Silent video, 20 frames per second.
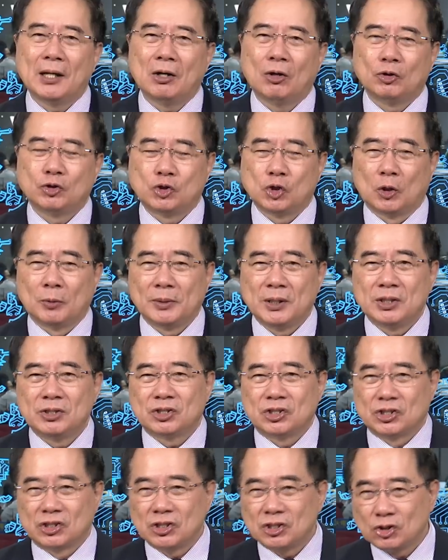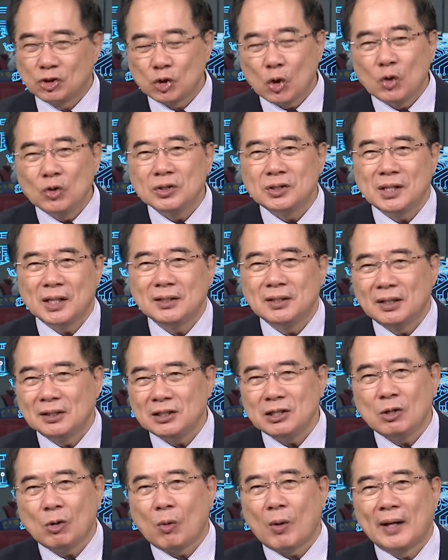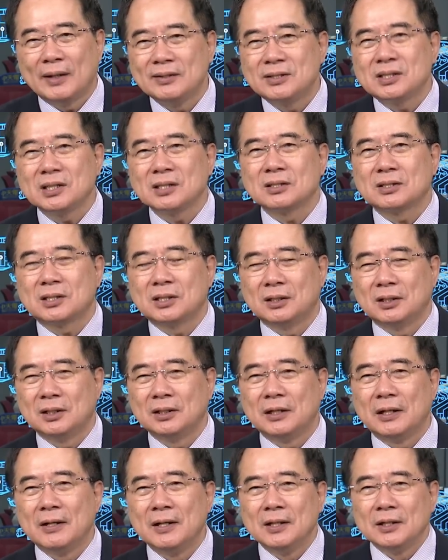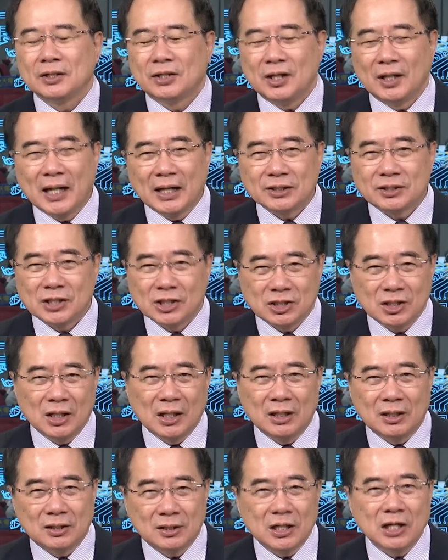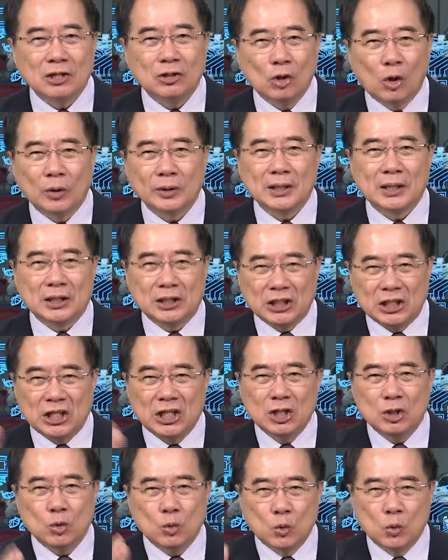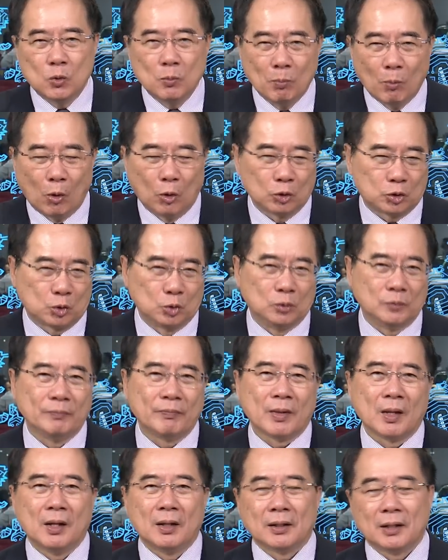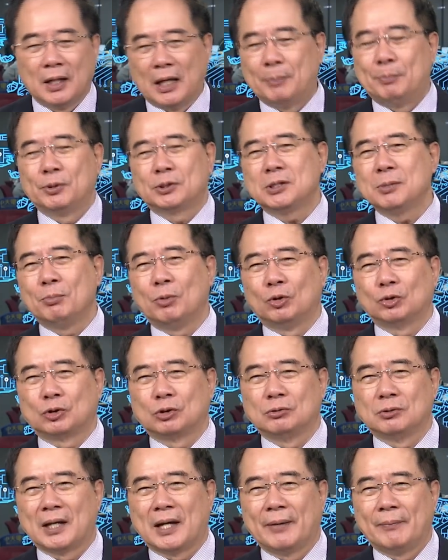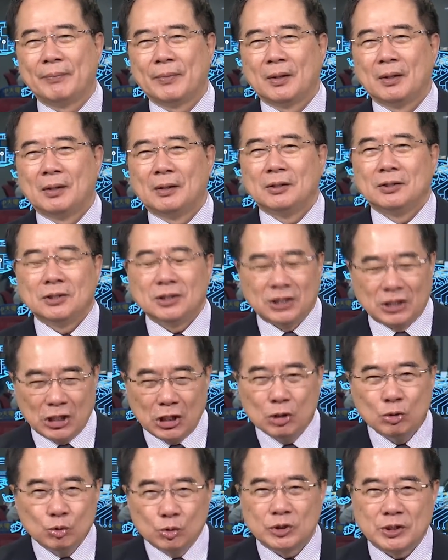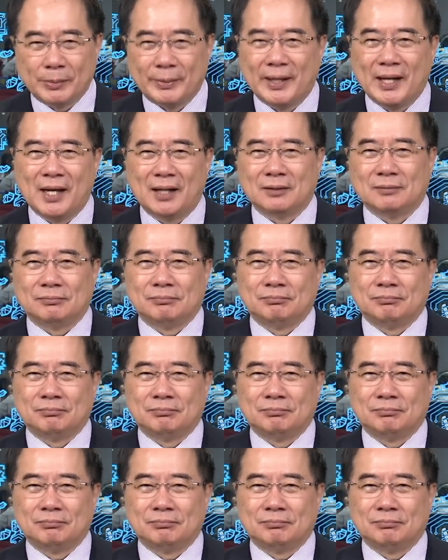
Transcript: 或 9B 只是中间的一环政策而已，可以让这些人更容易以武谋独，哎，不是谋独啦，以武怎么样？